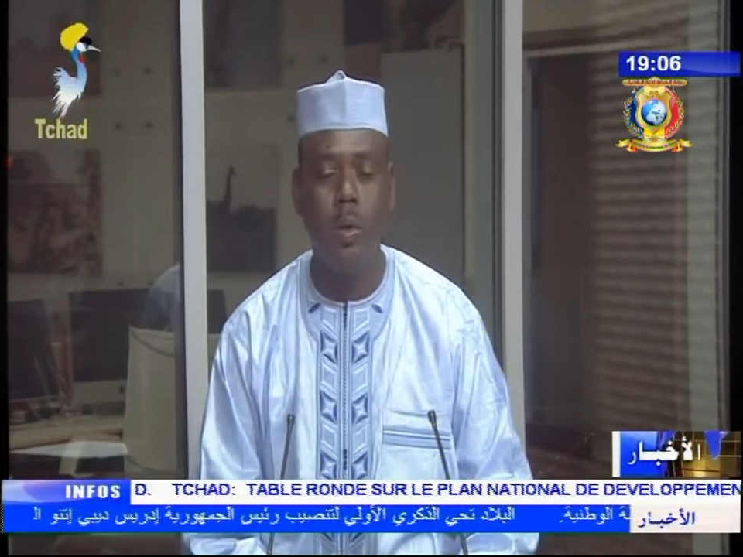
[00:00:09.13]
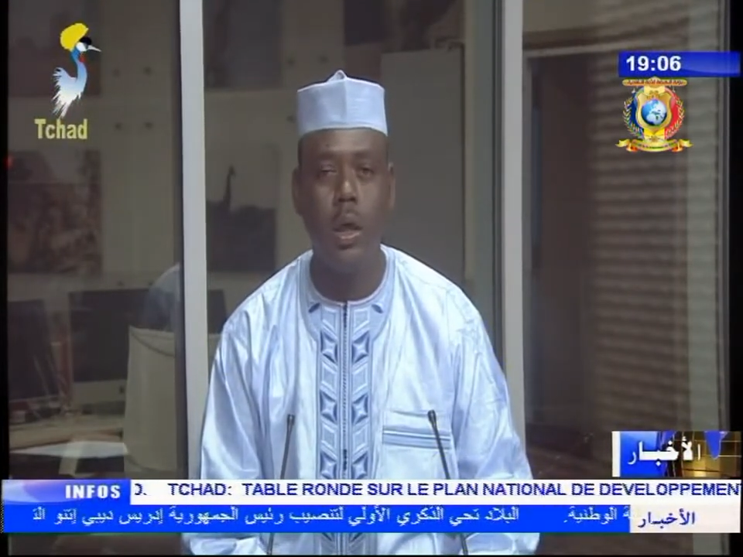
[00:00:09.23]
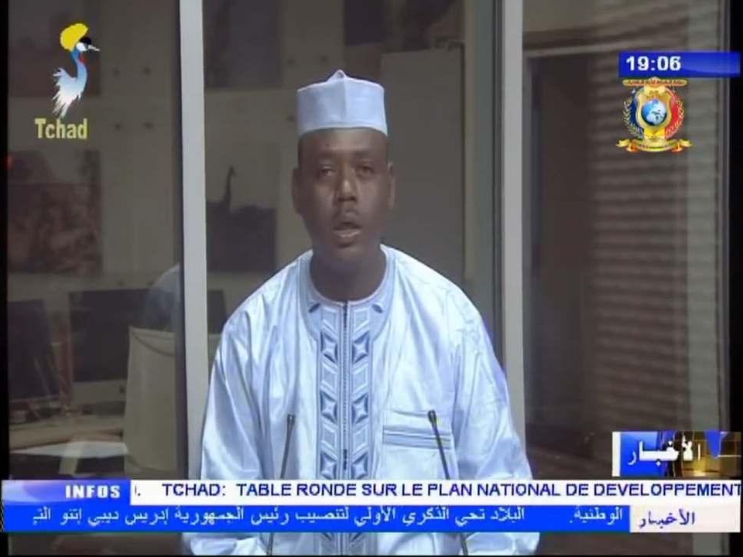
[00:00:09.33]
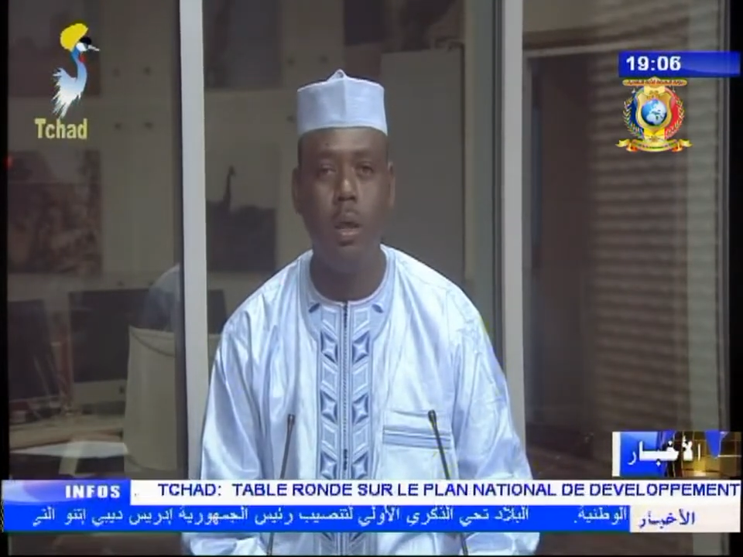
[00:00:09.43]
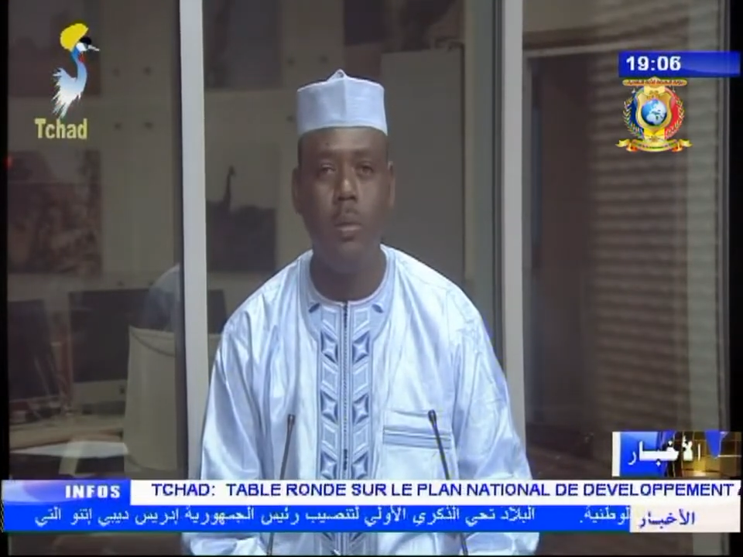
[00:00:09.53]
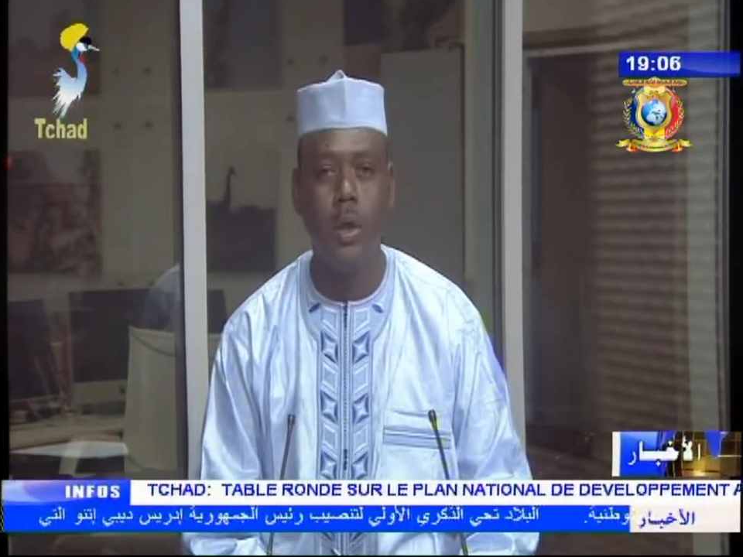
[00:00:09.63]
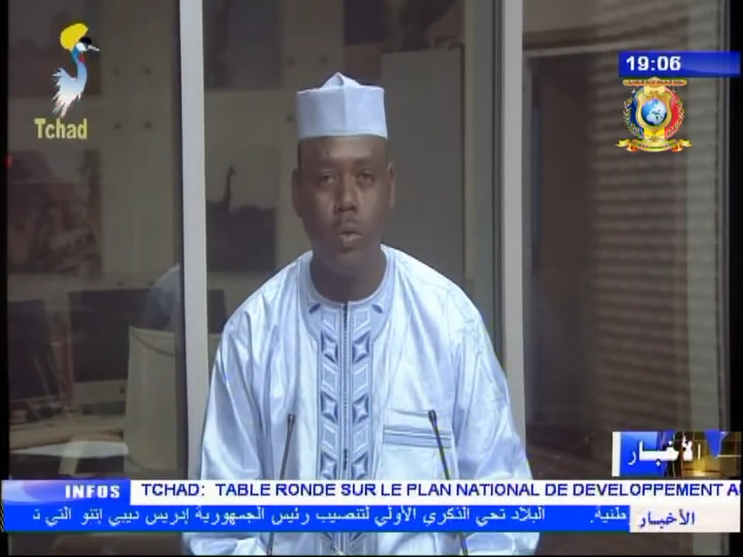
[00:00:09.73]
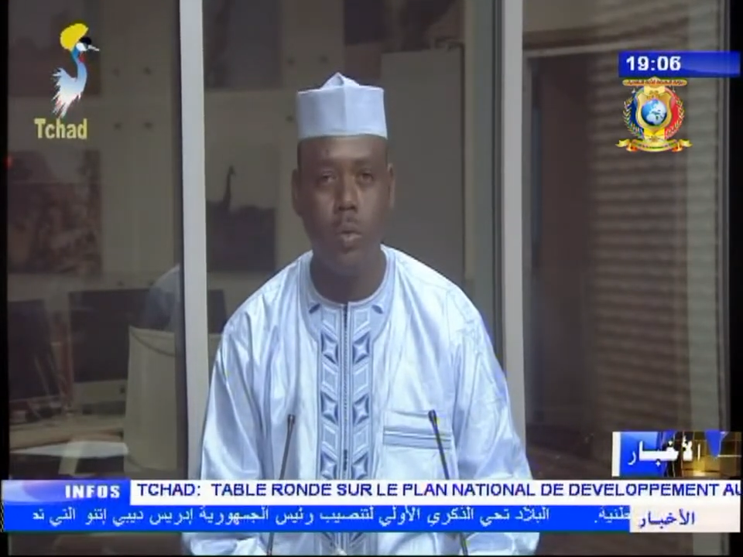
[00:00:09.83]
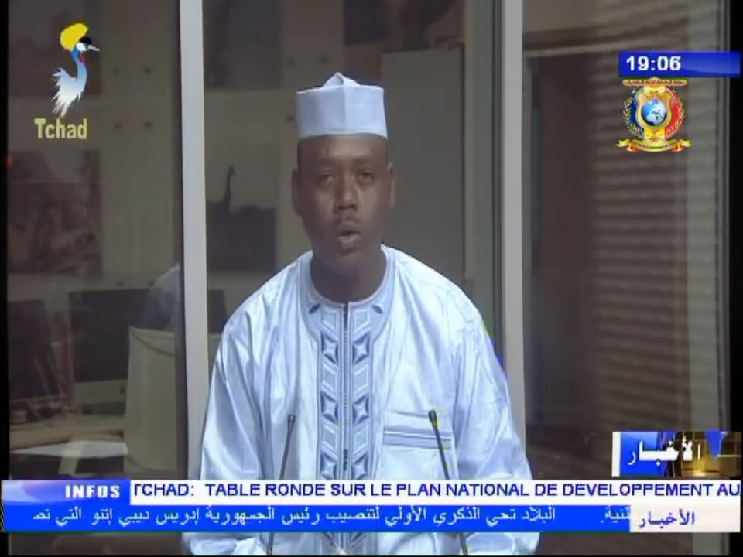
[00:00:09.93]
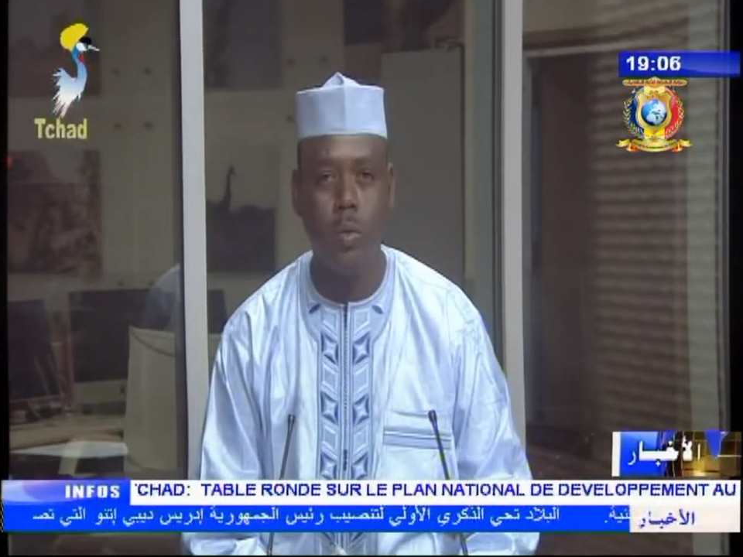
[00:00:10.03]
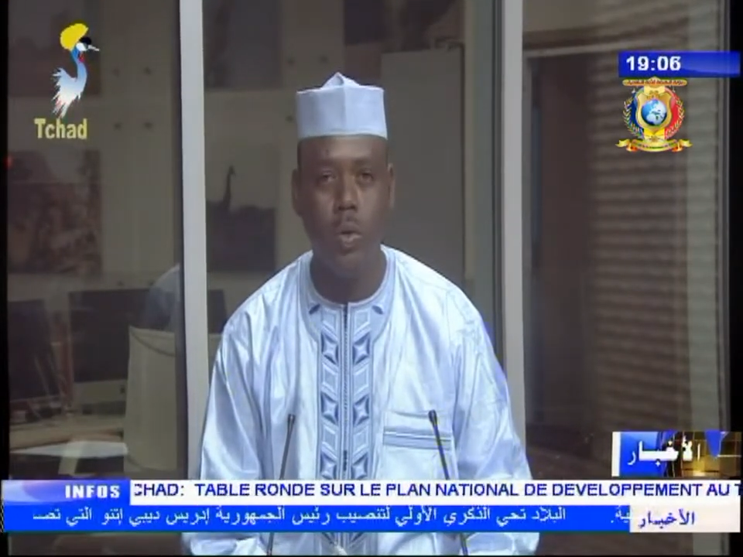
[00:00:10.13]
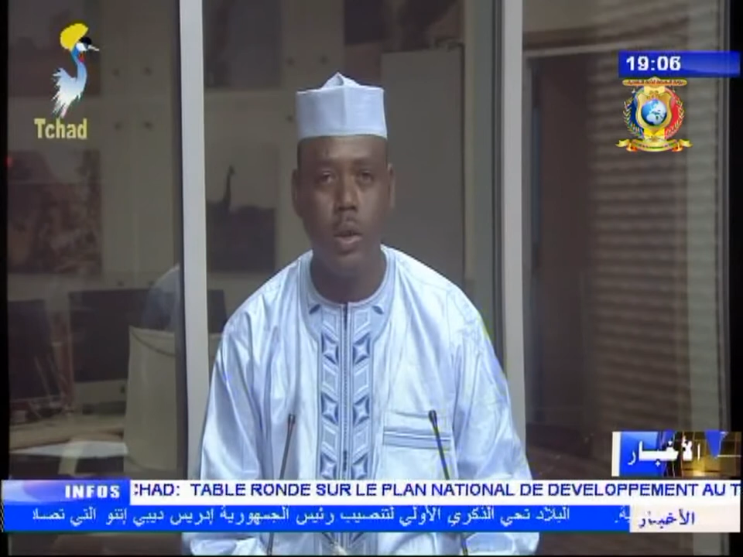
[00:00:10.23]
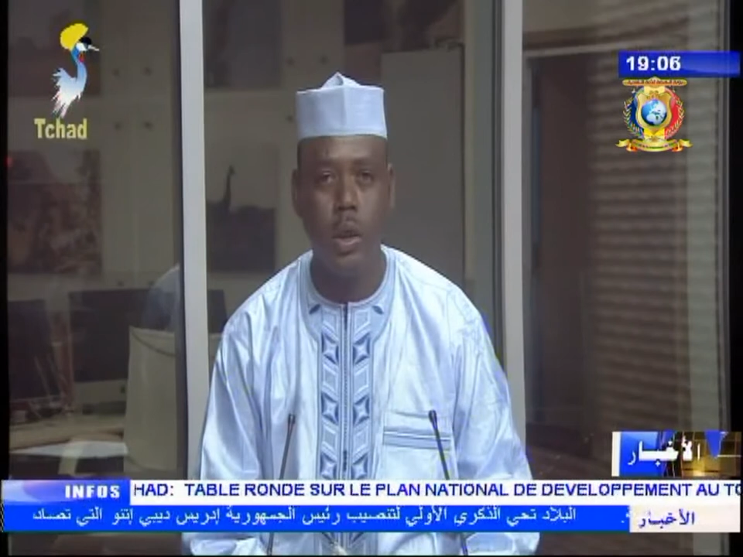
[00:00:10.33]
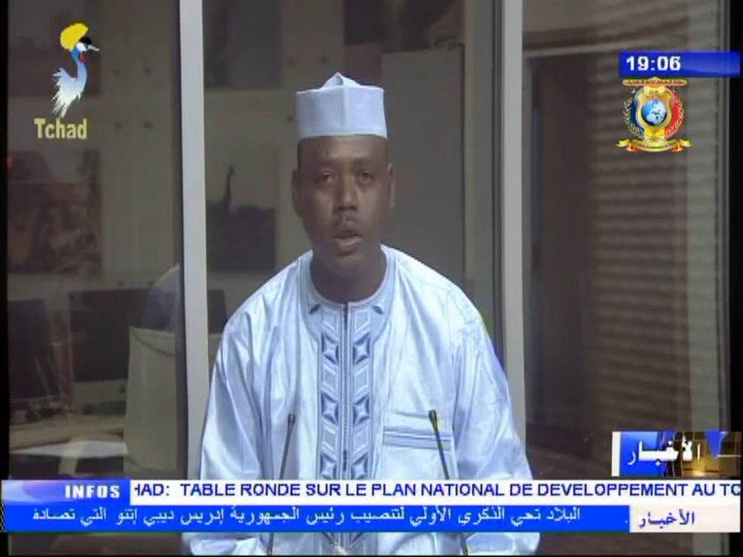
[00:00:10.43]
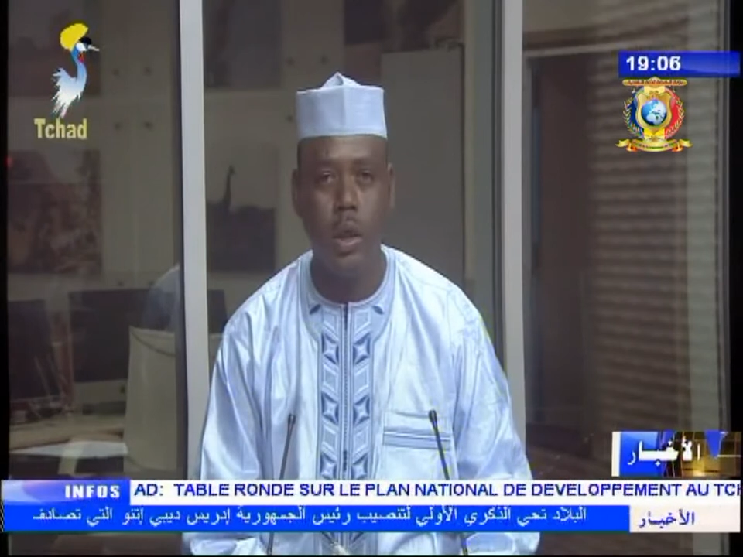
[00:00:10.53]
ليقدم
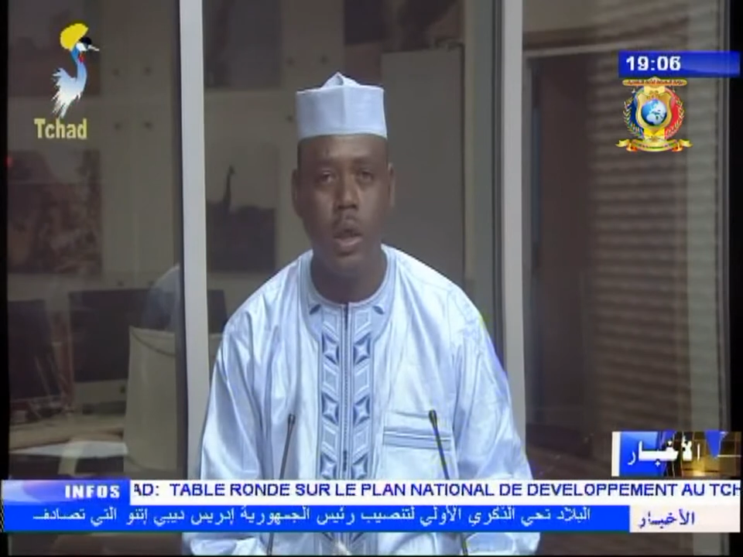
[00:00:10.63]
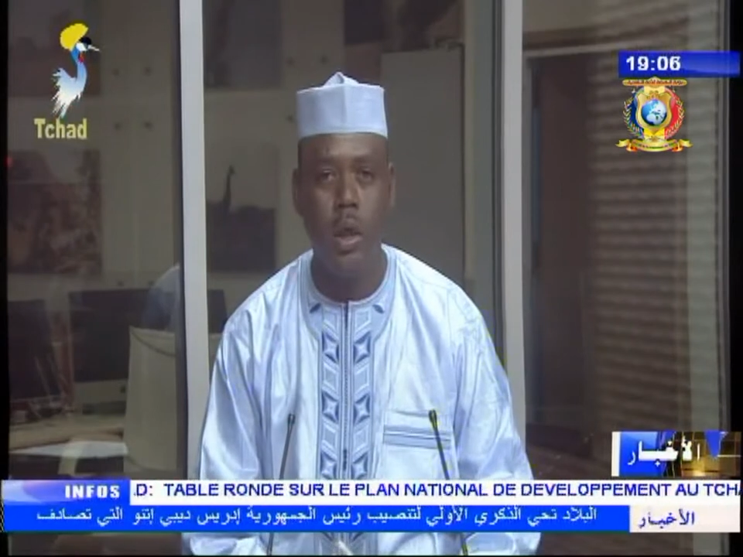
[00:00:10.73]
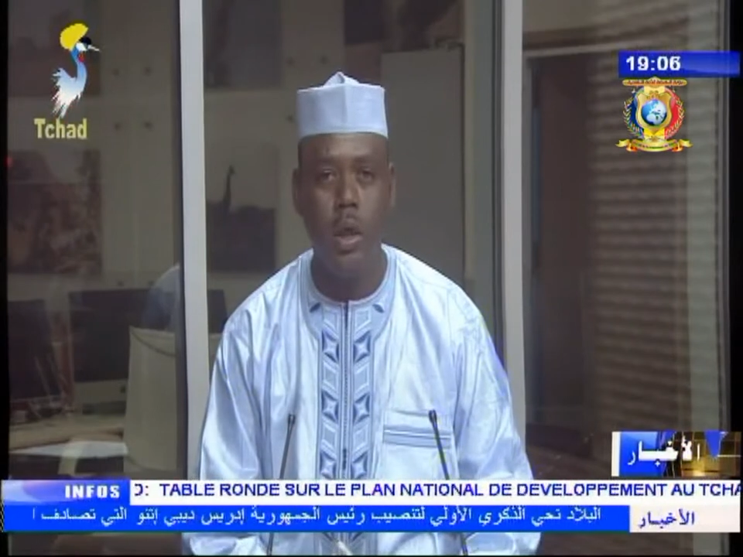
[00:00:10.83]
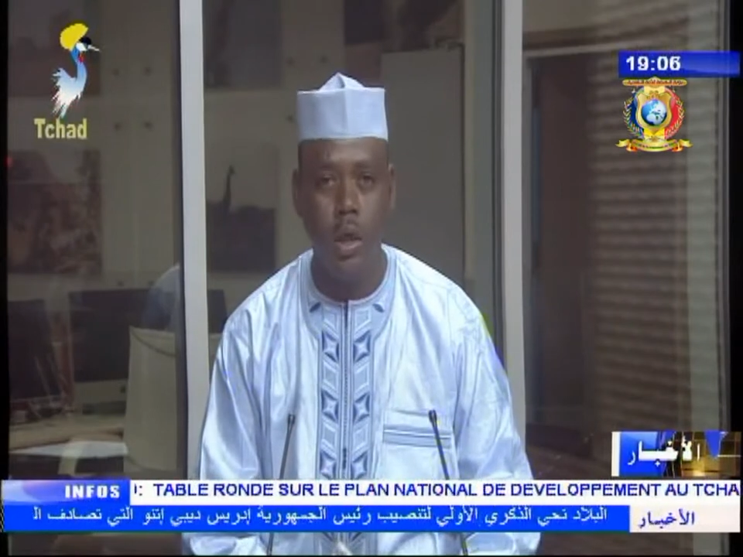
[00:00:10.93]
شكره لتشاد